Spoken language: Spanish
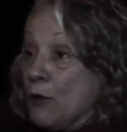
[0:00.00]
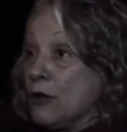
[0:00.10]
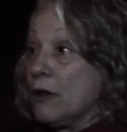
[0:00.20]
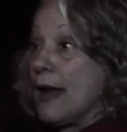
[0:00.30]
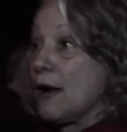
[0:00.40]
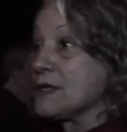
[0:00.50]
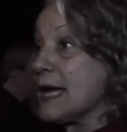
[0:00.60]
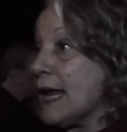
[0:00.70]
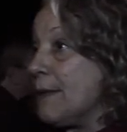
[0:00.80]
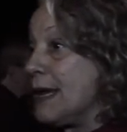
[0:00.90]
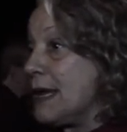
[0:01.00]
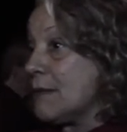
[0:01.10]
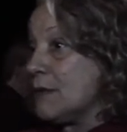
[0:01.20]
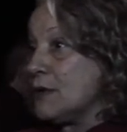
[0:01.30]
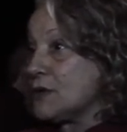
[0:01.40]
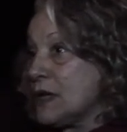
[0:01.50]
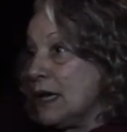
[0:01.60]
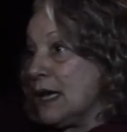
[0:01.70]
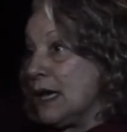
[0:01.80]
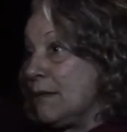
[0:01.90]
Una de las cosas que veíamos
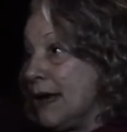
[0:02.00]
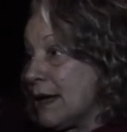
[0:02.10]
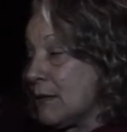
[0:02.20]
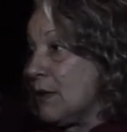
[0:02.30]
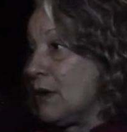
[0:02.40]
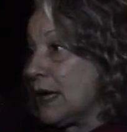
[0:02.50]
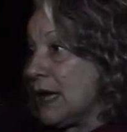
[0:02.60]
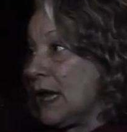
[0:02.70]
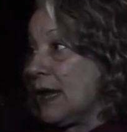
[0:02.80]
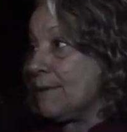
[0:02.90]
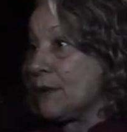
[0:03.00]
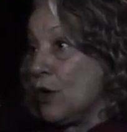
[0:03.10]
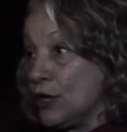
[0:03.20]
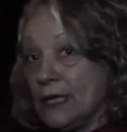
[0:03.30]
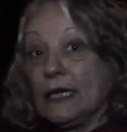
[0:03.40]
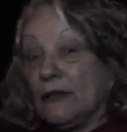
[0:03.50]
en el mármol, que hoy tiene